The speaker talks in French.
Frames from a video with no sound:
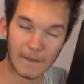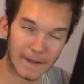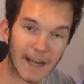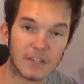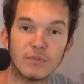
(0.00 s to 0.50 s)

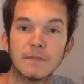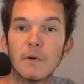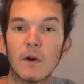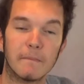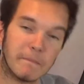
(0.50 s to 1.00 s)

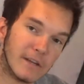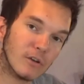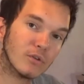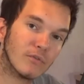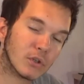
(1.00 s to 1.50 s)
gratuitement les
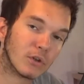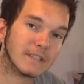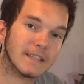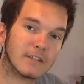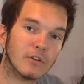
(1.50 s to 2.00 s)
pilotes de votre
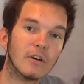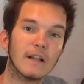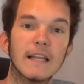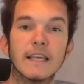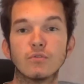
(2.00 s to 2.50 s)
ordinateur
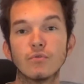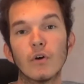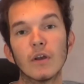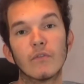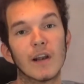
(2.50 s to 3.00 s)
et
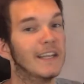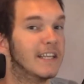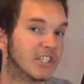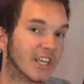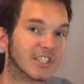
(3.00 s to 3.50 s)
souvent il faut aller les
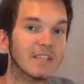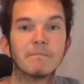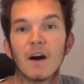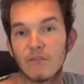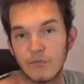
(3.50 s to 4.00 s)
chercher
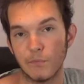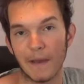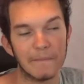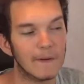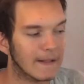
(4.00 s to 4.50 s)
par
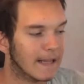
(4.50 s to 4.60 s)
vous-même